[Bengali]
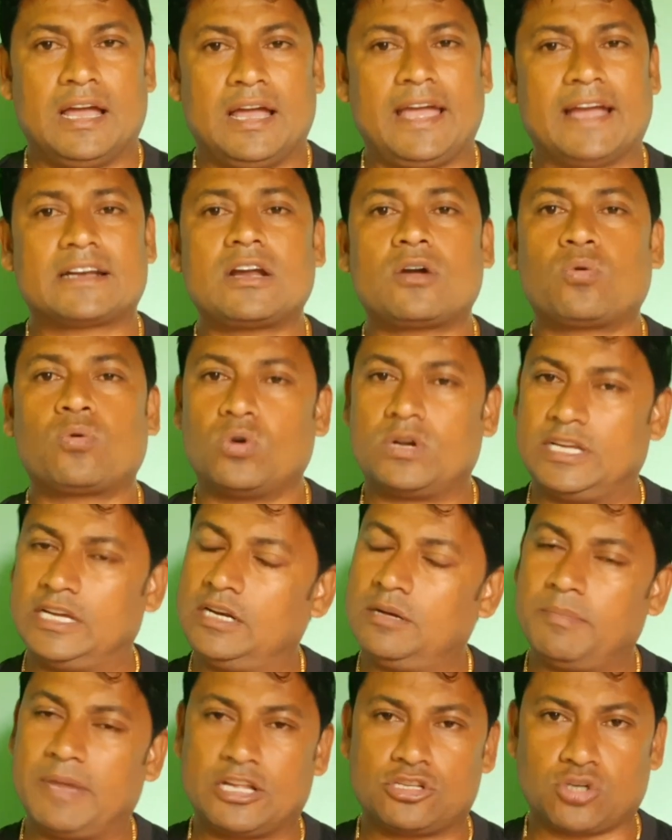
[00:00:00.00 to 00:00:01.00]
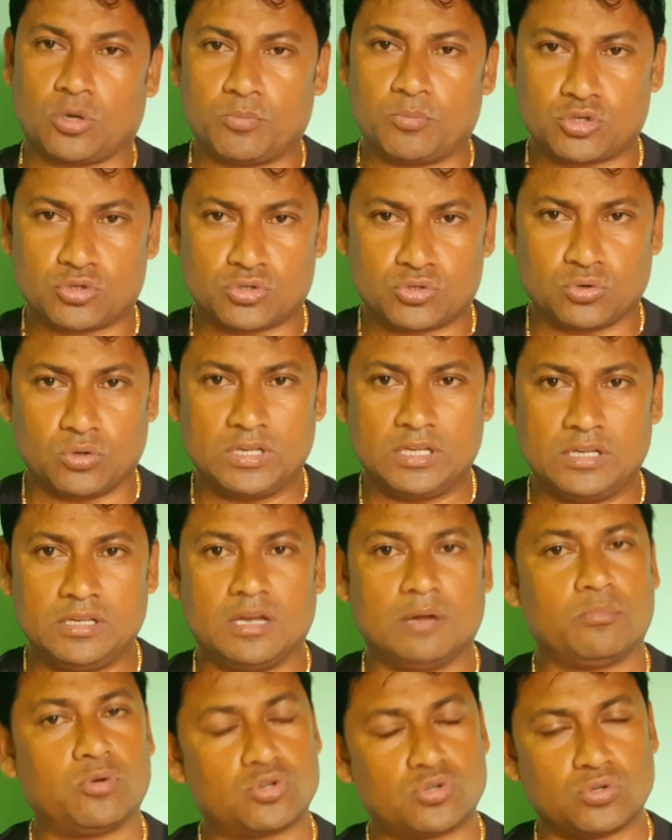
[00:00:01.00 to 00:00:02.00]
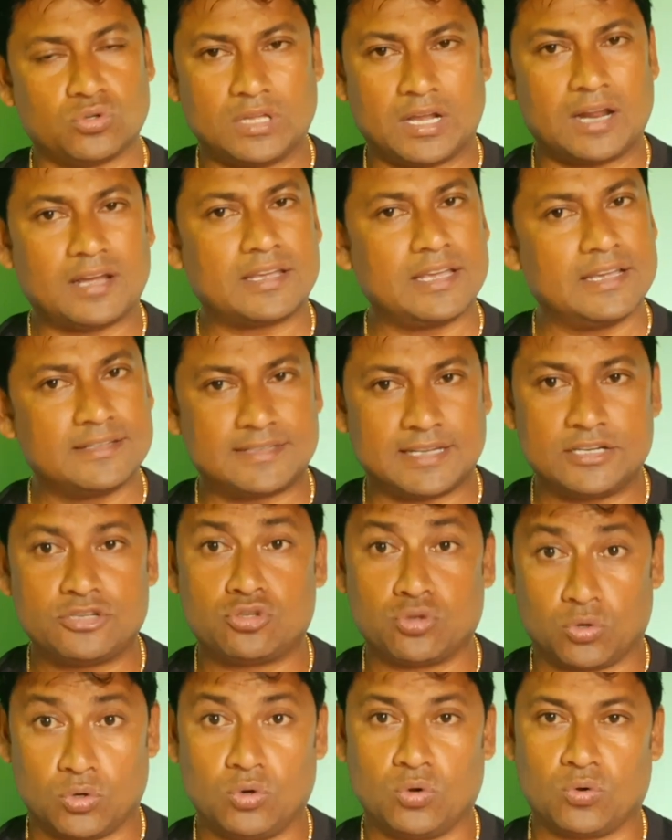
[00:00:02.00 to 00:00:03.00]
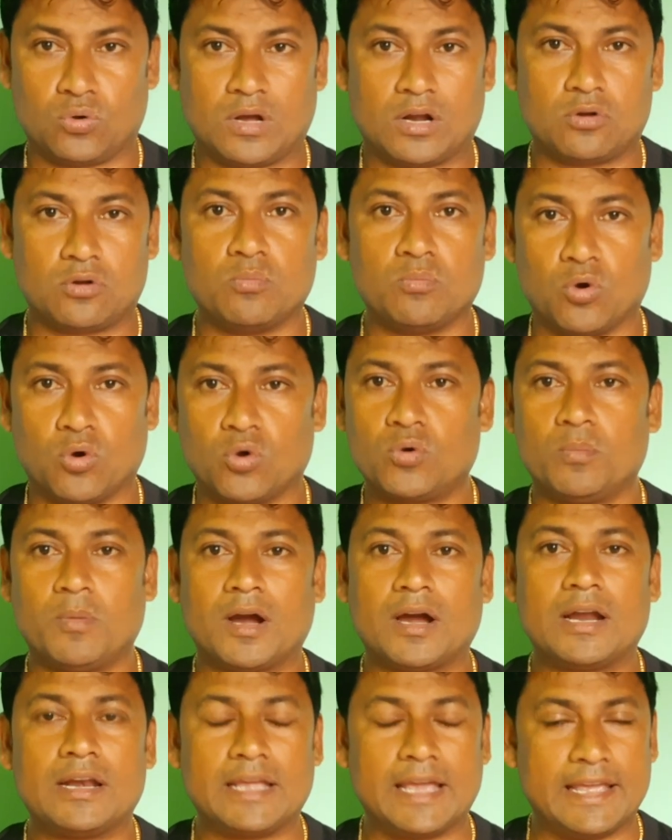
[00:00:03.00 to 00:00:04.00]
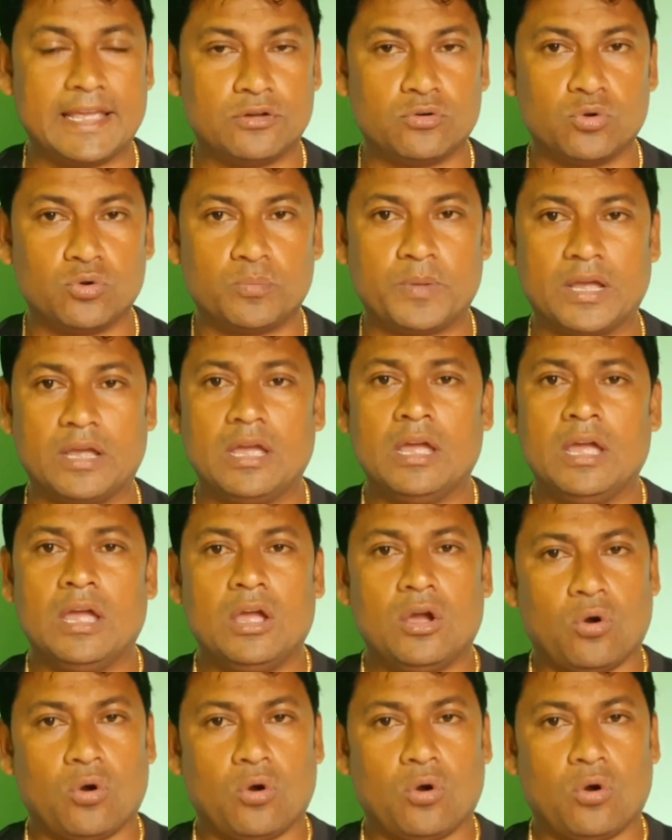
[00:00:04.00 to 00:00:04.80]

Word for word: হ্যাঁ, একটা কঠিন ম্যাচ অবশ্যই বসুন্ধরা কিংসের জন্য কারণ মোহনবাগান এই গ্রুপে